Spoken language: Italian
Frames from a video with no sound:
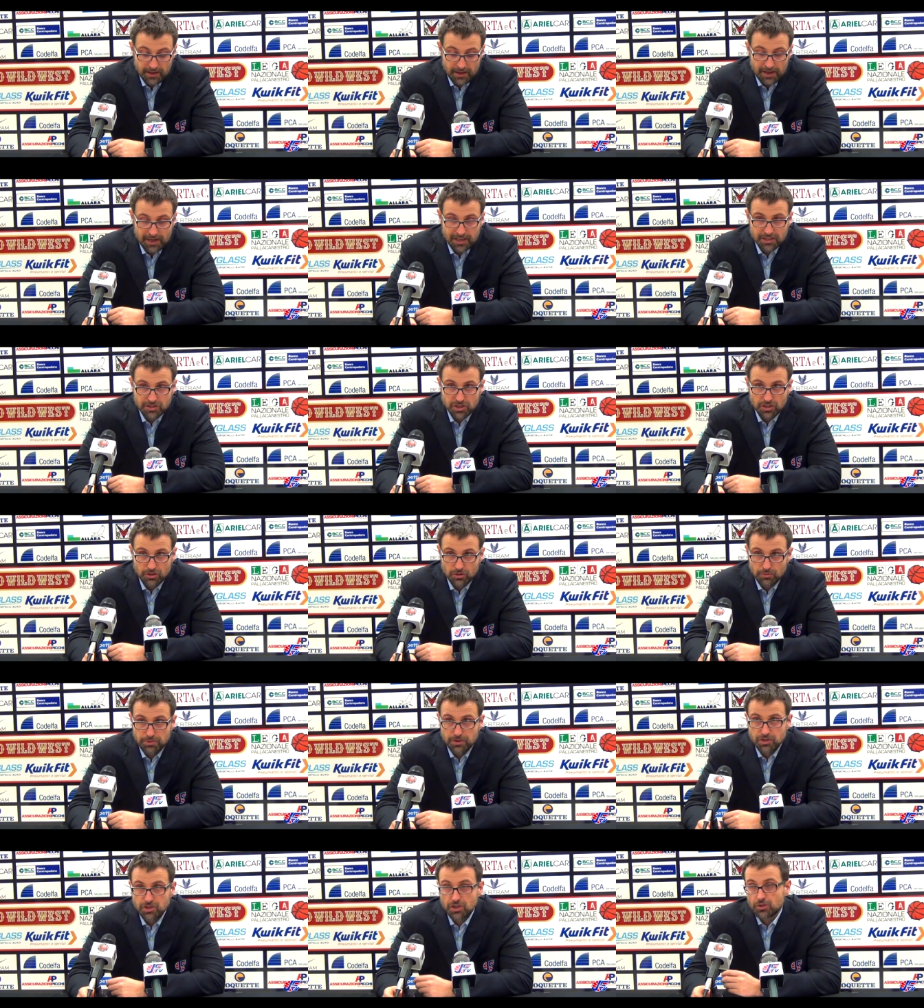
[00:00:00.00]
al
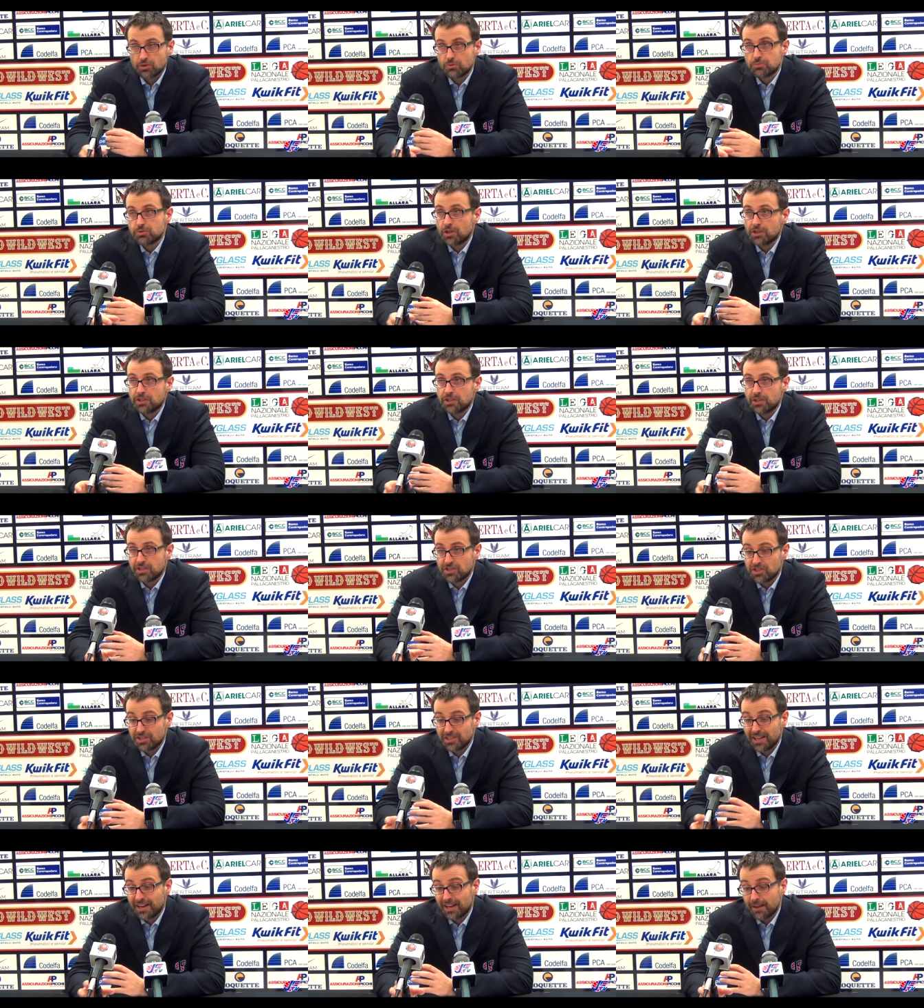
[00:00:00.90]
100% bisogna
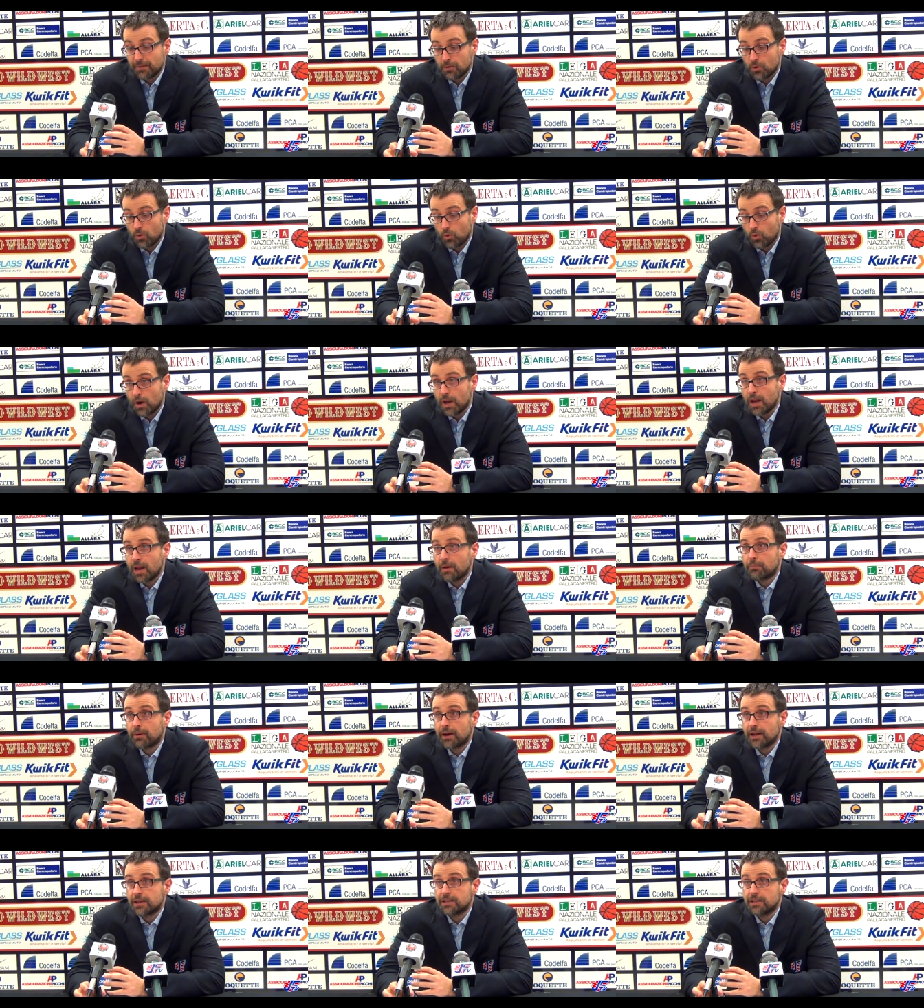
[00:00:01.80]
decidere quella
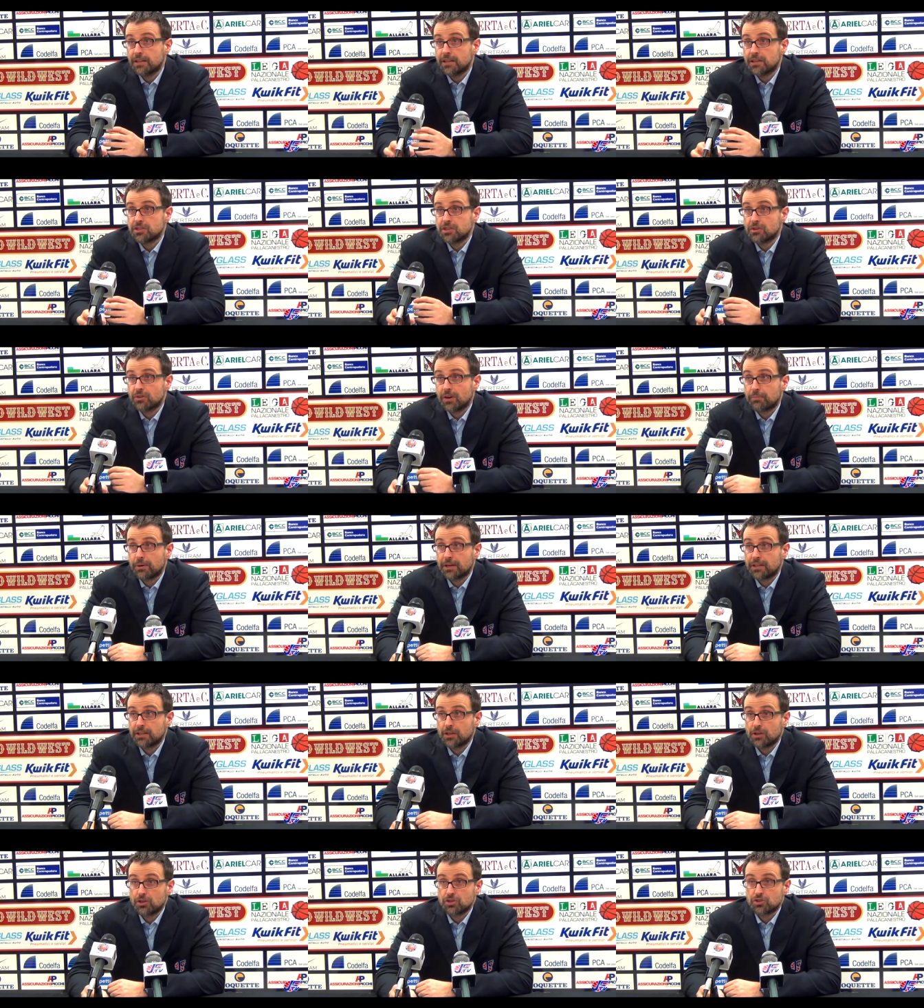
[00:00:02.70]
parte di energia, quella
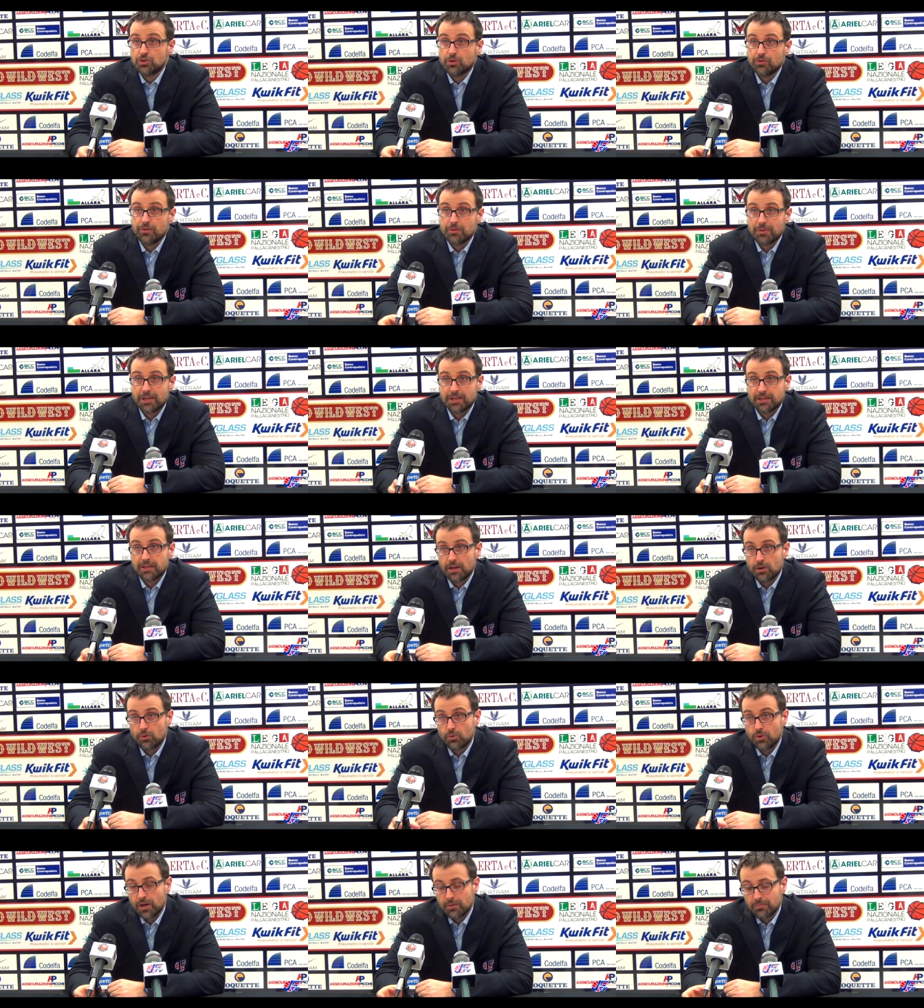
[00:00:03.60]
parte di cose dove metterla
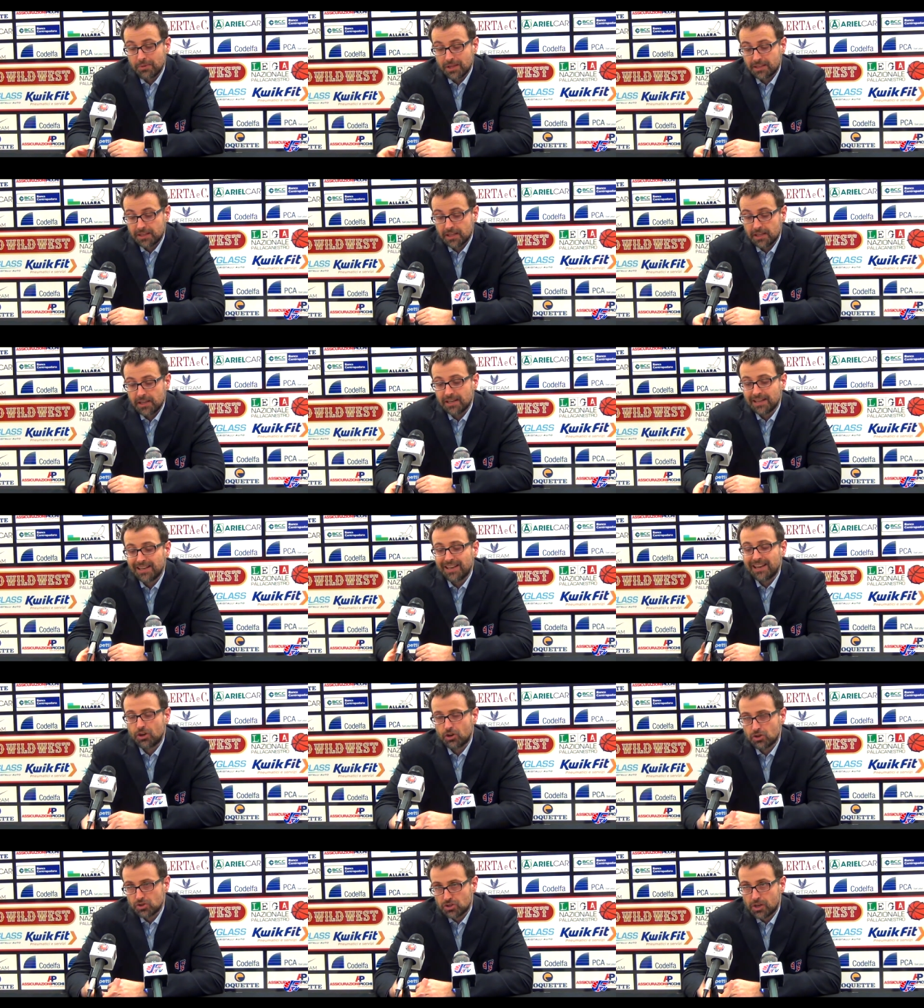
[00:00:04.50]
e lui le mette
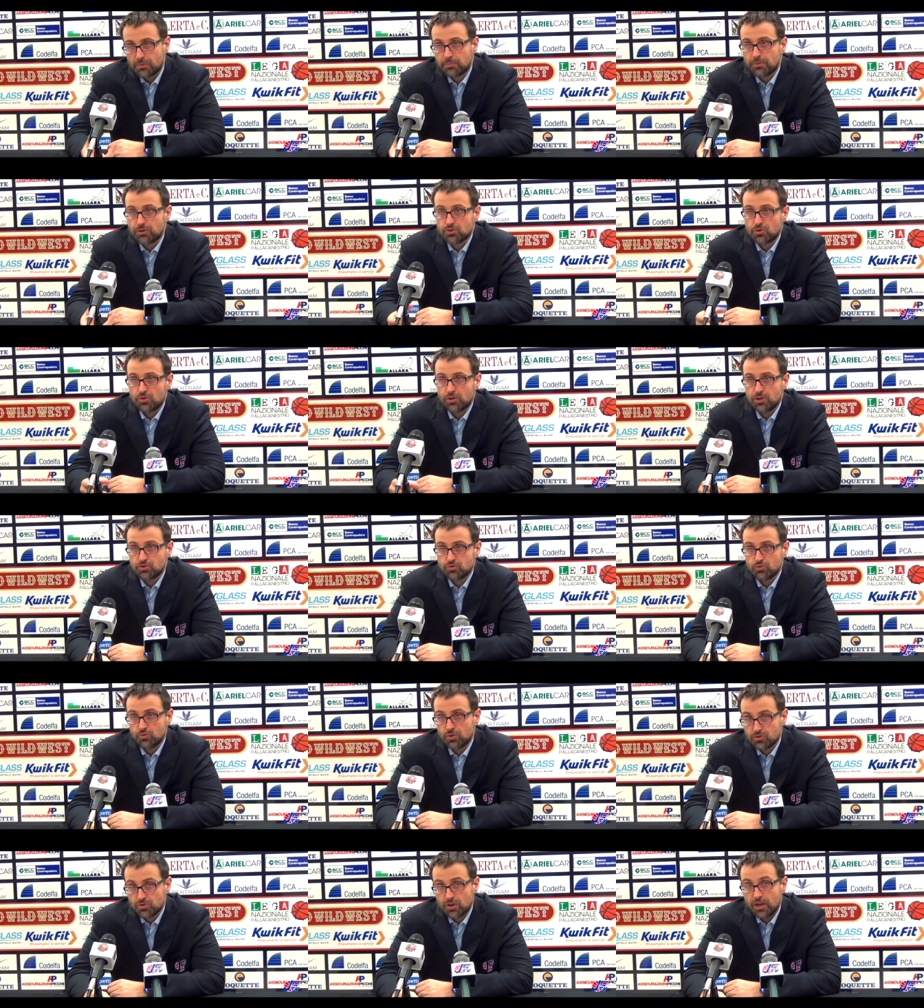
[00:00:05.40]
nelle cose che poi sono le
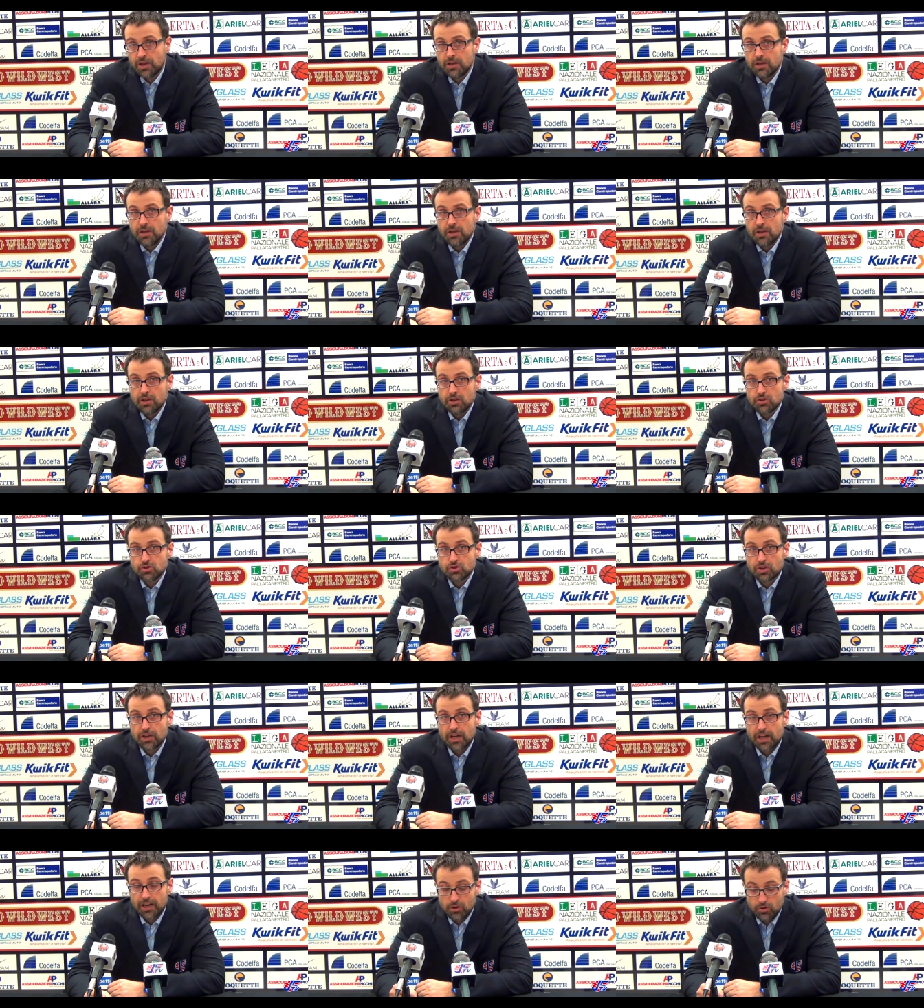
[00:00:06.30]
sue, cioè
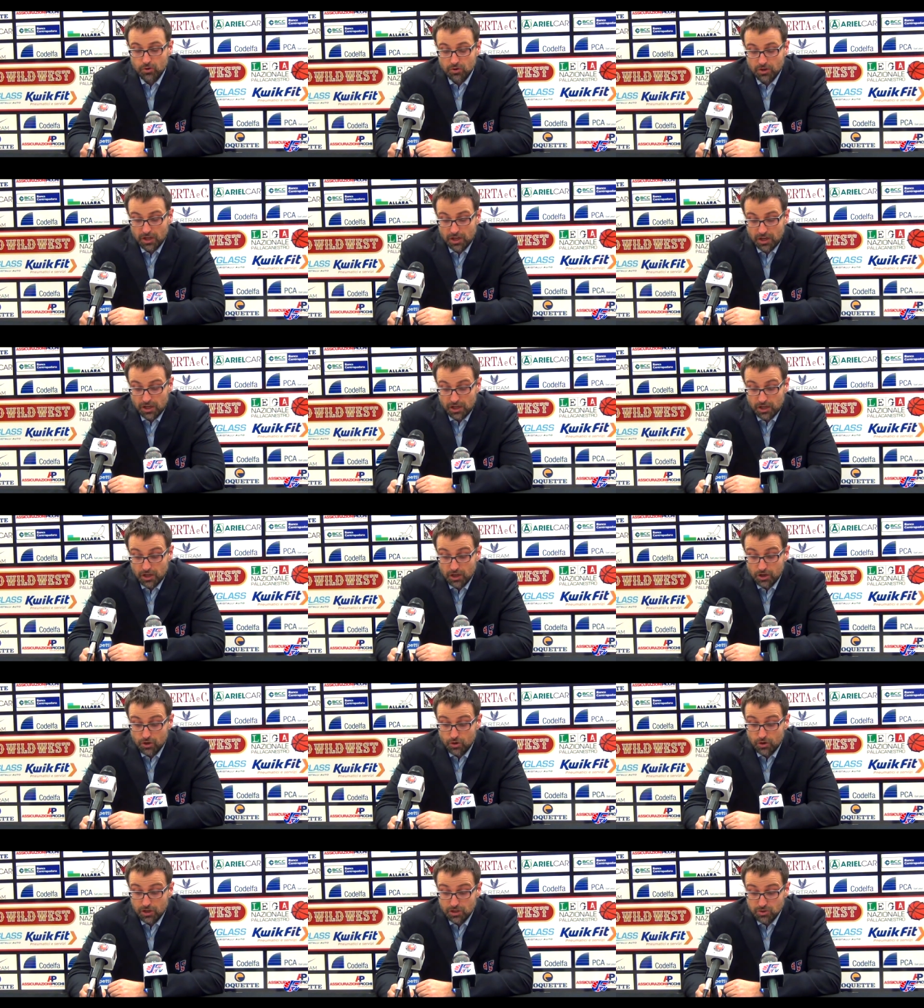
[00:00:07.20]
giocare con, eh, con la